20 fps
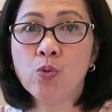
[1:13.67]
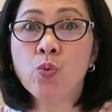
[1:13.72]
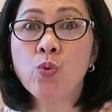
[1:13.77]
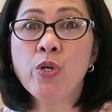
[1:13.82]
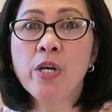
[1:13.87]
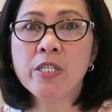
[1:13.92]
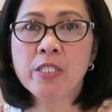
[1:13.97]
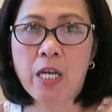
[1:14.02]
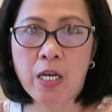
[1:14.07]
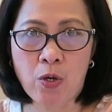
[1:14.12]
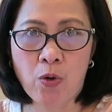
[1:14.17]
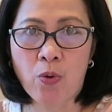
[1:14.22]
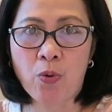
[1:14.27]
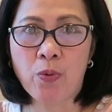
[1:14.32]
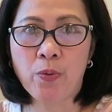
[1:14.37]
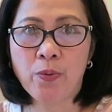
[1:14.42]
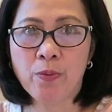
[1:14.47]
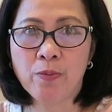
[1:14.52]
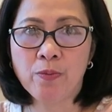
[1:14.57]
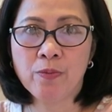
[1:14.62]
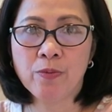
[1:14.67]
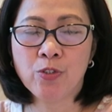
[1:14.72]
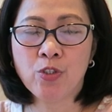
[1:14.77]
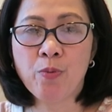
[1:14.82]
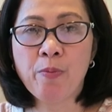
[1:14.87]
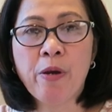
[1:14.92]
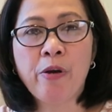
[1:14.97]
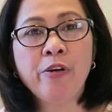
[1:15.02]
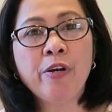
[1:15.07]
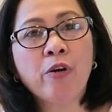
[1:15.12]
2 years ago.
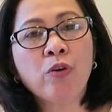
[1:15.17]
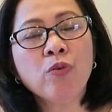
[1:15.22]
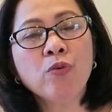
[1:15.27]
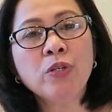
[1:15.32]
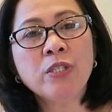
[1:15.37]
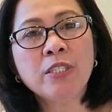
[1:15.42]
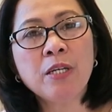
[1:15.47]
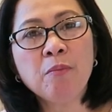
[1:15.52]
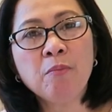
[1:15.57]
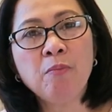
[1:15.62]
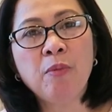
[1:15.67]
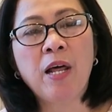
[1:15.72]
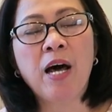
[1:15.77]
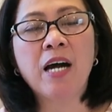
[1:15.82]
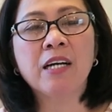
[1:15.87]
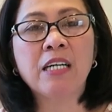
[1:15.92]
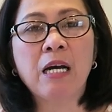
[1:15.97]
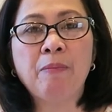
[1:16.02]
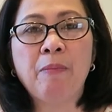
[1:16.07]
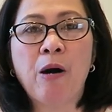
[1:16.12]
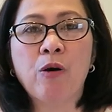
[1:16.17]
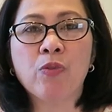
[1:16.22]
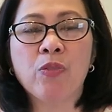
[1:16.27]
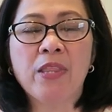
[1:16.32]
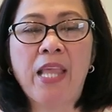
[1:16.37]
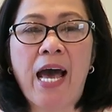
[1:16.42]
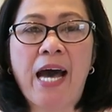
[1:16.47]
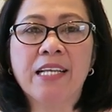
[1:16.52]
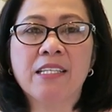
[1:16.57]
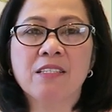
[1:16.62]
So, meron akong isang vlog
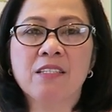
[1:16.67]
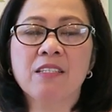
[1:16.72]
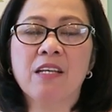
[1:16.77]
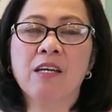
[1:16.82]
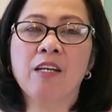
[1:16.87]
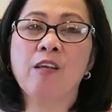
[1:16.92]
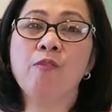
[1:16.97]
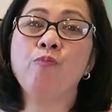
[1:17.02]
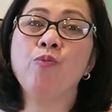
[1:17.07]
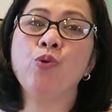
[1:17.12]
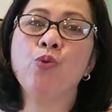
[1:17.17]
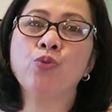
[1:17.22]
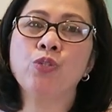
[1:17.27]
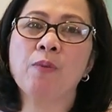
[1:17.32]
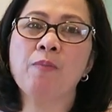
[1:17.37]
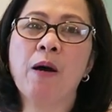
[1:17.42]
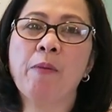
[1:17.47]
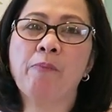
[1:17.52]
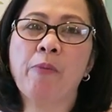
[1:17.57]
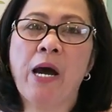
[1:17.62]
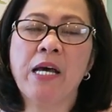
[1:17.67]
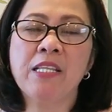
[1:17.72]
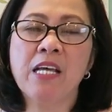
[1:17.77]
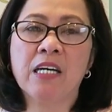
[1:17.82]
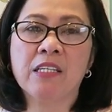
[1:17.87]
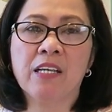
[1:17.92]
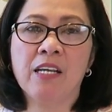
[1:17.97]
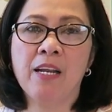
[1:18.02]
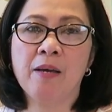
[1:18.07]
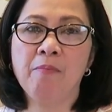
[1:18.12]
about that sa review sa mga
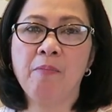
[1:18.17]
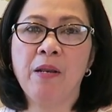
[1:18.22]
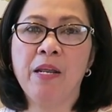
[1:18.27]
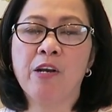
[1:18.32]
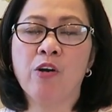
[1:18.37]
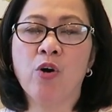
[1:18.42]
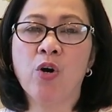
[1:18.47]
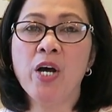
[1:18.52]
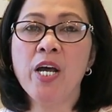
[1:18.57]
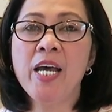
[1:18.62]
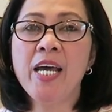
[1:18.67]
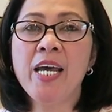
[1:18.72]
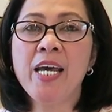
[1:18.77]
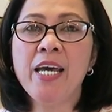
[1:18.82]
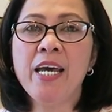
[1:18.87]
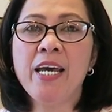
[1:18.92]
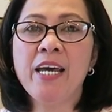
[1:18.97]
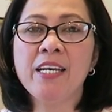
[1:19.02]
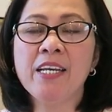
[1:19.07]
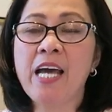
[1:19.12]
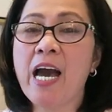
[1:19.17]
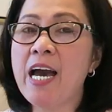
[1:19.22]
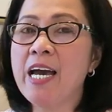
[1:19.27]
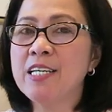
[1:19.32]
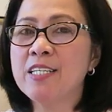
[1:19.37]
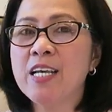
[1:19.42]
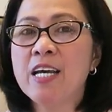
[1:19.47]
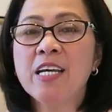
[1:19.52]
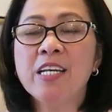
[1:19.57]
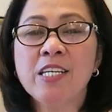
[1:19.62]
product na nabili ko. And
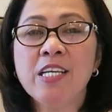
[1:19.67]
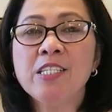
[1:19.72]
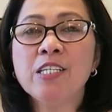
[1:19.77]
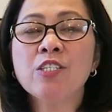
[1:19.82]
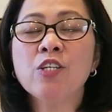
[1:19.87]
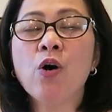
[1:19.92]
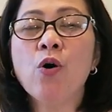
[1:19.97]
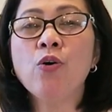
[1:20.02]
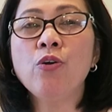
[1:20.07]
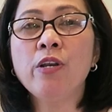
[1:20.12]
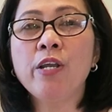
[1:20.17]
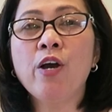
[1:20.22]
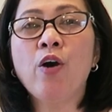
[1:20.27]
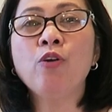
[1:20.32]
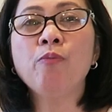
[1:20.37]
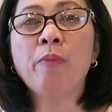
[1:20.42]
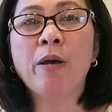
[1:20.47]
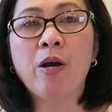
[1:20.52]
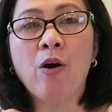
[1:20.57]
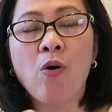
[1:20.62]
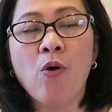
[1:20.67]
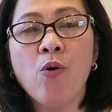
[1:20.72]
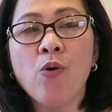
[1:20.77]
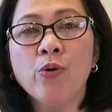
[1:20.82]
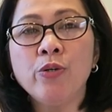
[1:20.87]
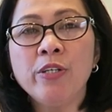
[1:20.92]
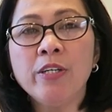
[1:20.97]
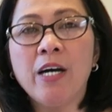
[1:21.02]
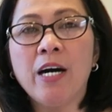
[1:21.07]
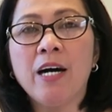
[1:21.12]
guys, this is only on my
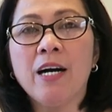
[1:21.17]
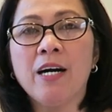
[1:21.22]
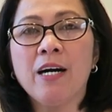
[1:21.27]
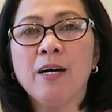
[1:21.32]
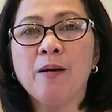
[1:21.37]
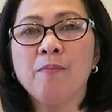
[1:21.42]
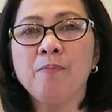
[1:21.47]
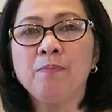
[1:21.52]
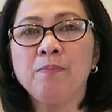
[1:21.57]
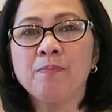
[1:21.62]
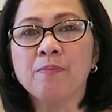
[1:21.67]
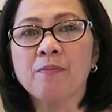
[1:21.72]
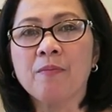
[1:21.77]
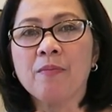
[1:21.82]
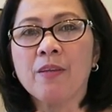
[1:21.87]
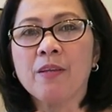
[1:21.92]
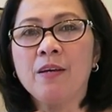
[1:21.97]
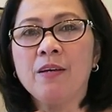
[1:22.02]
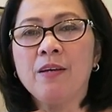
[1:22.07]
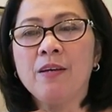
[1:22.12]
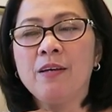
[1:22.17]
own um,